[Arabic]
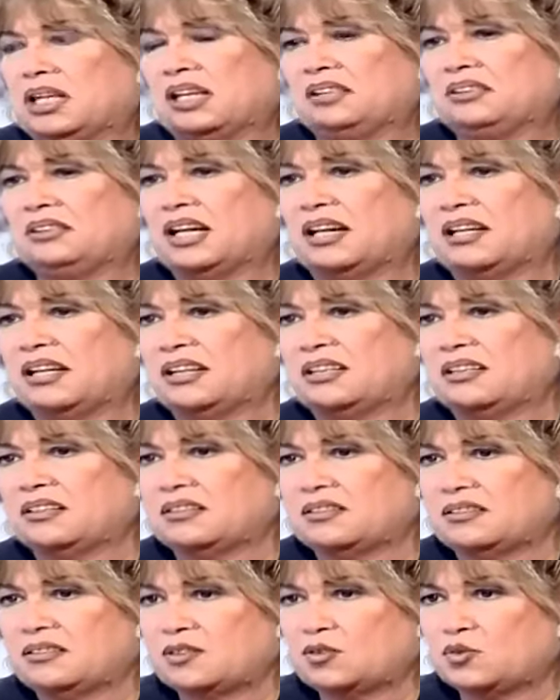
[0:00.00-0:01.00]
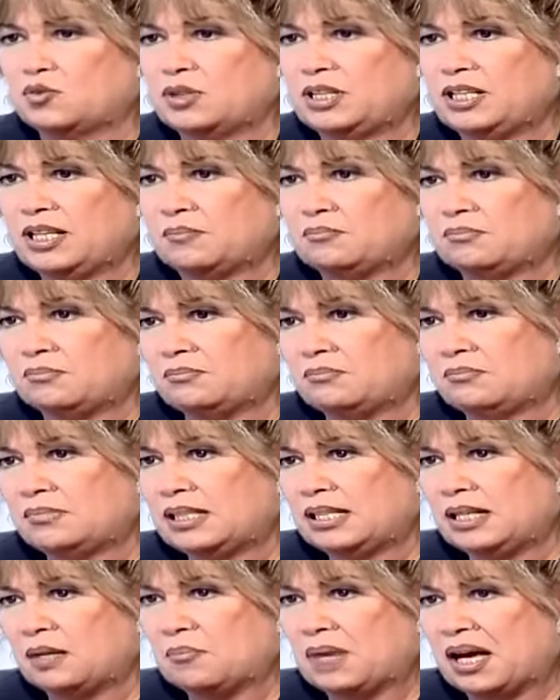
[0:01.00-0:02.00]
كان تارك سوريا
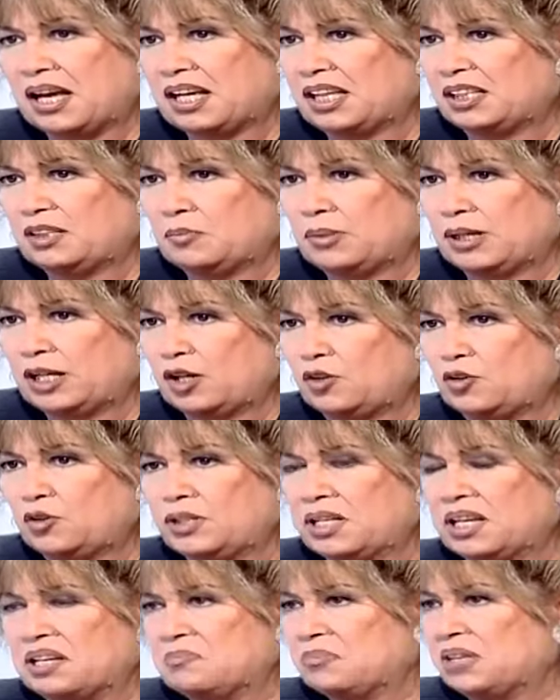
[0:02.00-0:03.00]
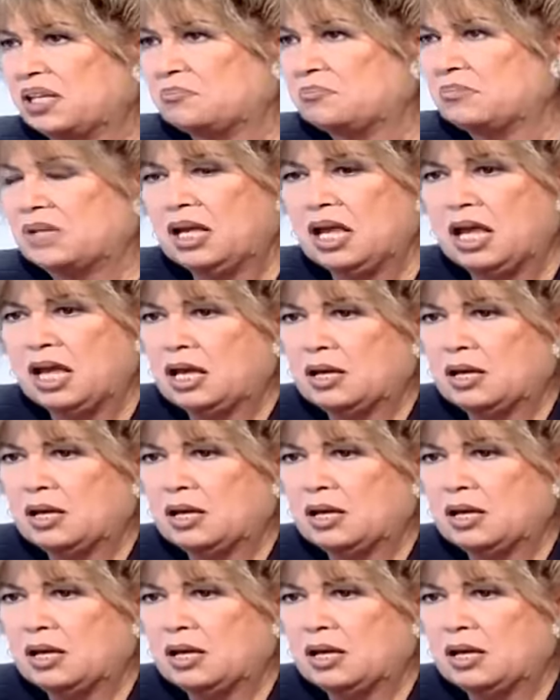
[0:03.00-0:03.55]
من لما اخذ البكالوريا يمكن